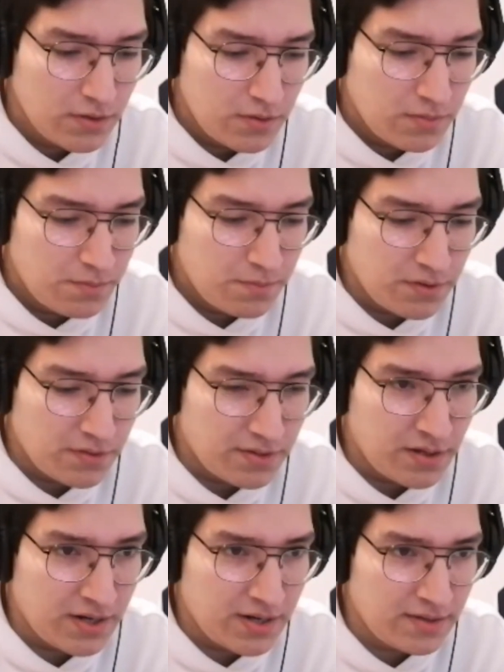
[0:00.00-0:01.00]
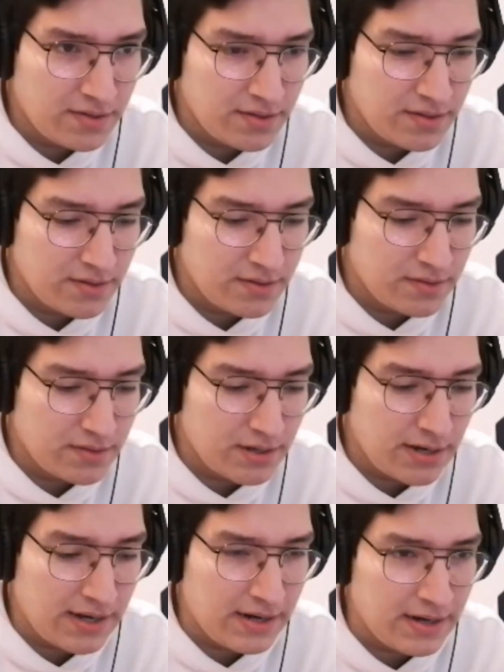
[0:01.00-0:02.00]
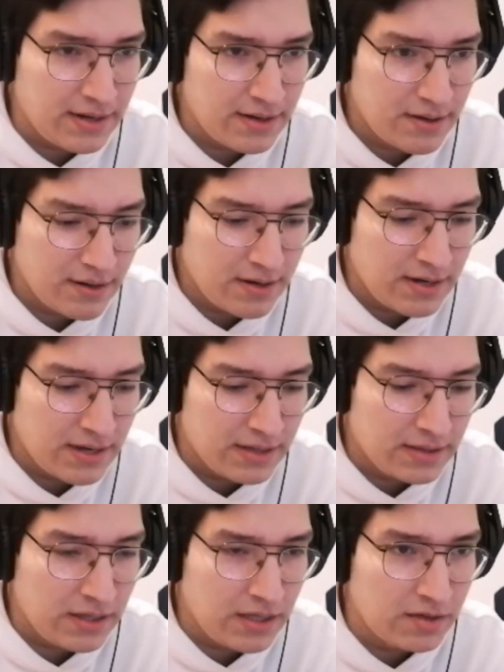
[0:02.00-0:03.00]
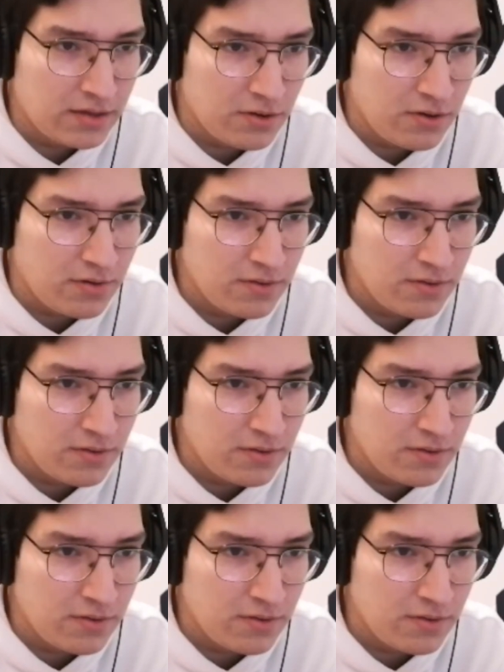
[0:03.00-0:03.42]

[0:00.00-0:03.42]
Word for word: Por si quieres entrar, gatito.